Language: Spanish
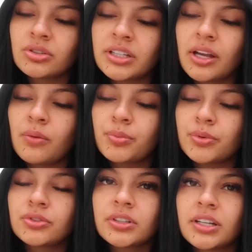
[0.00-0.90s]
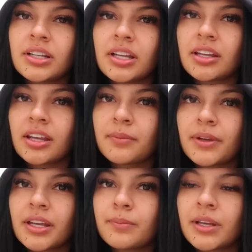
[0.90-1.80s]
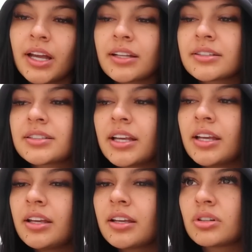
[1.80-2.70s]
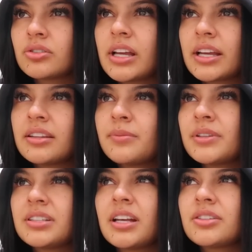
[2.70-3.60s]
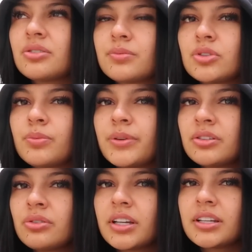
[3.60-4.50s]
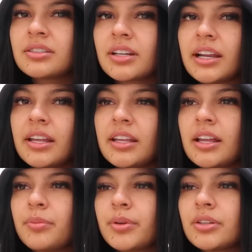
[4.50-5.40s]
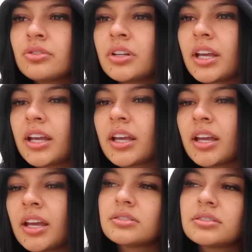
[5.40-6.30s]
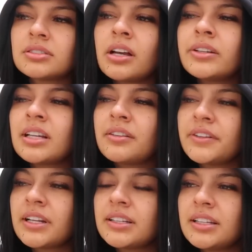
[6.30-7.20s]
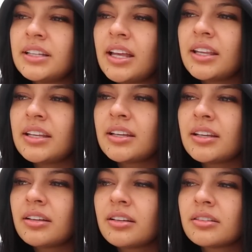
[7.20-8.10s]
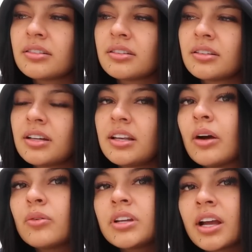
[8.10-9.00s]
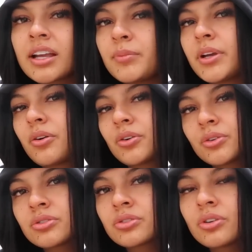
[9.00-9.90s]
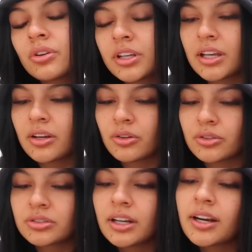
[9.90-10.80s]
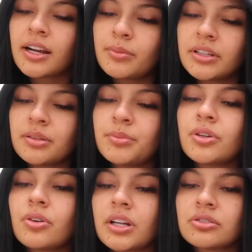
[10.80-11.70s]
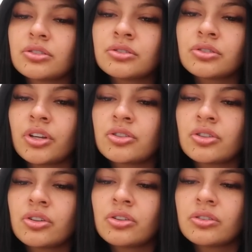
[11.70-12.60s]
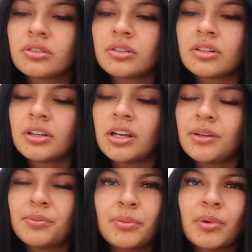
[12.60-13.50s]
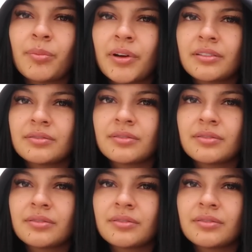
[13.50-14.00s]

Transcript: Yo llegué a un punto en el que dije, me, me cansé. Cuando la gente me decía, yo, yo pienso que eres creída, pienso que, sabes, al final del día dije, la única que me conozco y que conoce realmente mi corazón soy yo y mi mamá.